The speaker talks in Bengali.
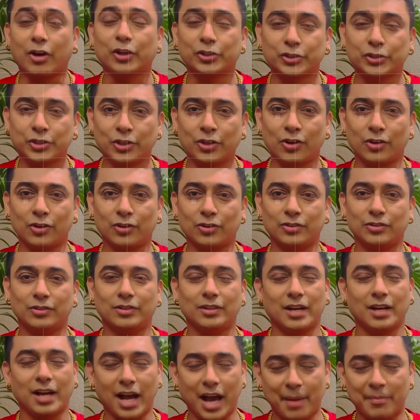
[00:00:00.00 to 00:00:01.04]
রাইট
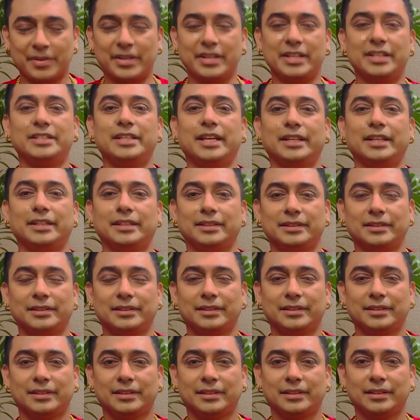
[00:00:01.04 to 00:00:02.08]
নাও ঢাকা ইন্ডাস্ট্রির
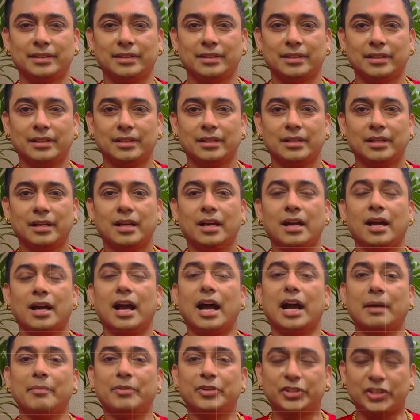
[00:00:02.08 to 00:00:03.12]
আলোচিত এবং দর্শক
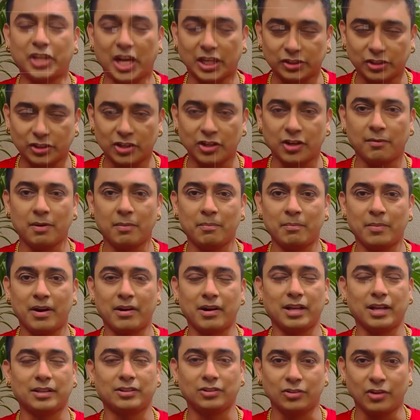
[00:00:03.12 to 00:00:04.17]
একজন তারকা হলেন
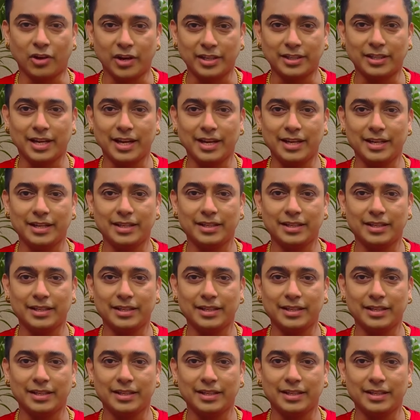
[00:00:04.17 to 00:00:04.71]
জাহিদ খান